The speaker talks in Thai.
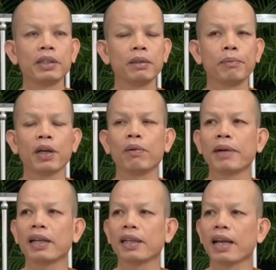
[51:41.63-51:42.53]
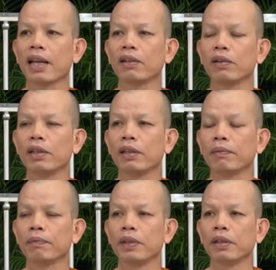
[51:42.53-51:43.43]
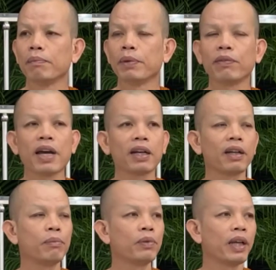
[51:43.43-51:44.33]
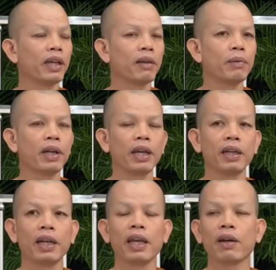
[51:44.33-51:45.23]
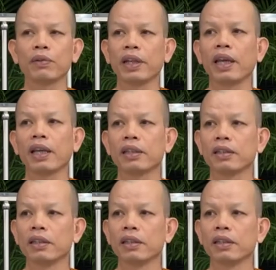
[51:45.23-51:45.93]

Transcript: มันสิไปเอามาตรฐานตัวนี้ ไปวัดกับผู้ใดกับบ่ได้แล้วแต่